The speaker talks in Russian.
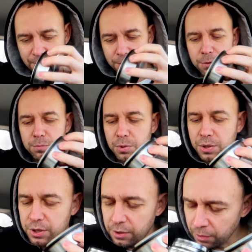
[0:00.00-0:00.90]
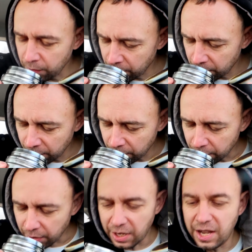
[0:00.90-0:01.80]
Вот борщ.
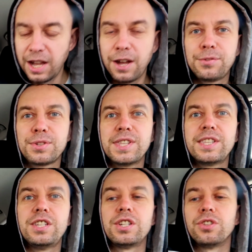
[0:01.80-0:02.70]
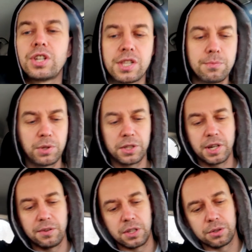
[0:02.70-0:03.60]
Вкуснотищный. Сейчас не буду
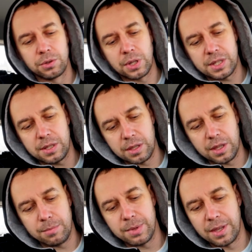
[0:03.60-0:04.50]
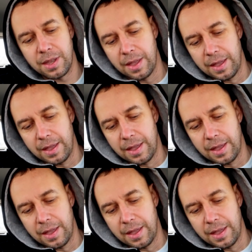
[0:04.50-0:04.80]
открывать, это он остынет до обеда.